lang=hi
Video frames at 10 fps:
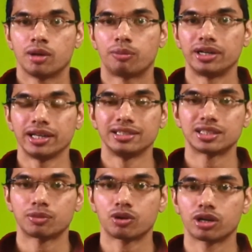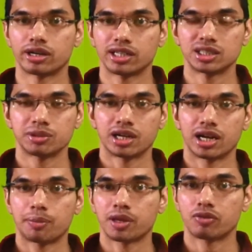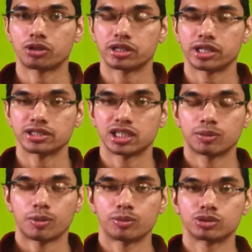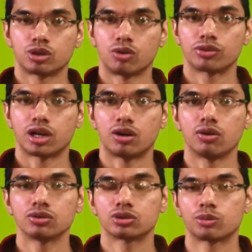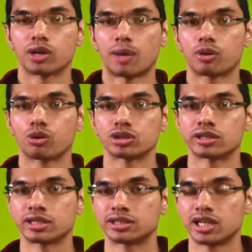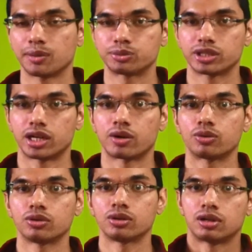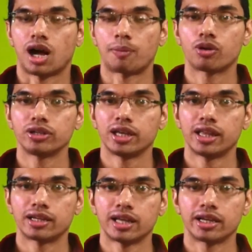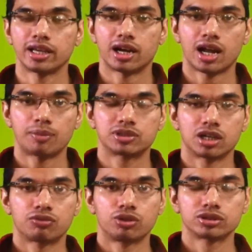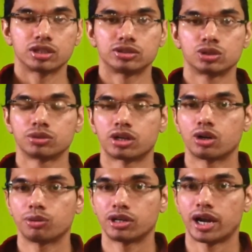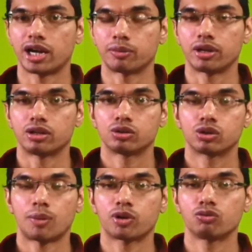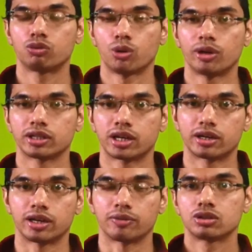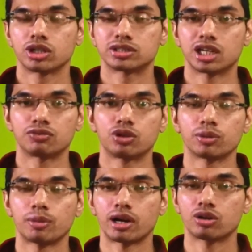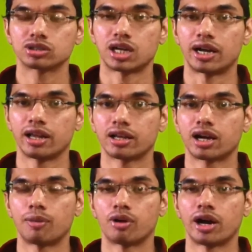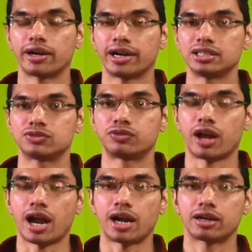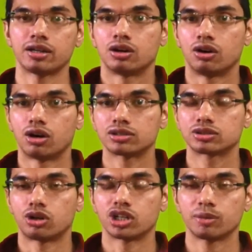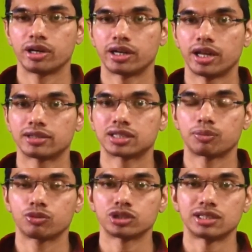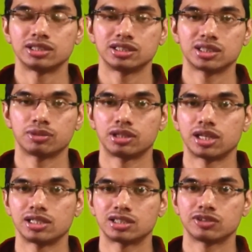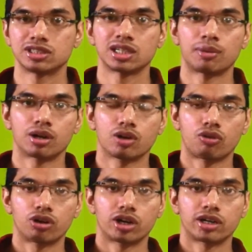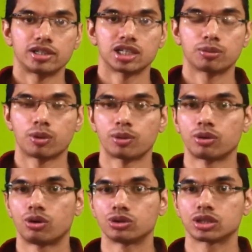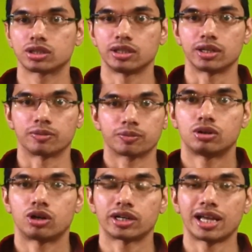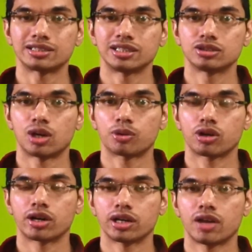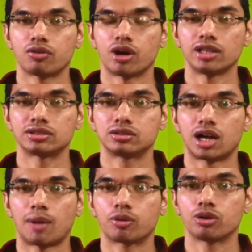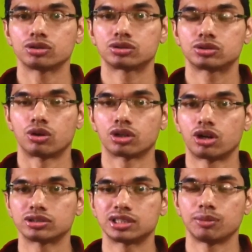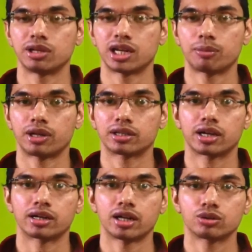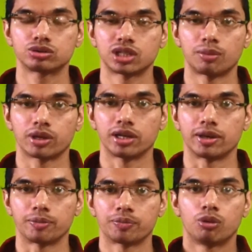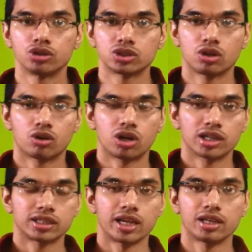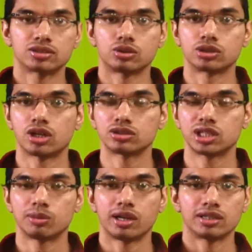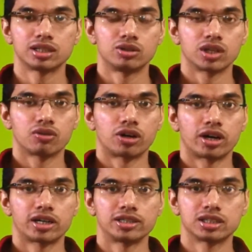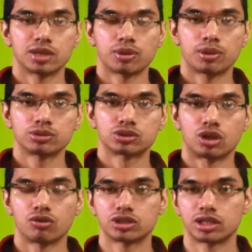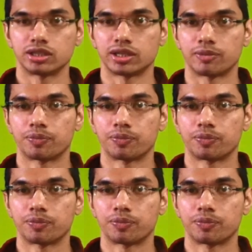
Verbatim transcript: बट इन सबको करने से भी अगर आपकी वाटर रिटेंशन की प्रॉब्लम सॉल्व ना हो तो मैं आपको कुछ असेंशियल टिप्स बता रहा हूँ आपको ये देखना है कि अगर आप जंक फूड्स कंज्यूम कर रहे हो अपनी डाइट में तो आपको वो बंद करने हैं क्योंकि जंक फूड में हमारे को सारे कार्बोहाइड्रेट्स फैट और सोडियम इंटेक सब कुछ ऐसी चीजें मिलती है जिस वजह से हमारे को वाटर रिटेंशन प्रॉब्लम हो सकती है और नेक्स्ट थिंग जो आपको करनी है वो है आपको सोना और स्टीम लेना बंद करना है कुछ टाइम के लिए बहुत से लोगों को लगता है कि सोना और स्टीम लेने से उनकी वाटर रिटेंशन की प्रॉब्लम सॉल्व हो जाती है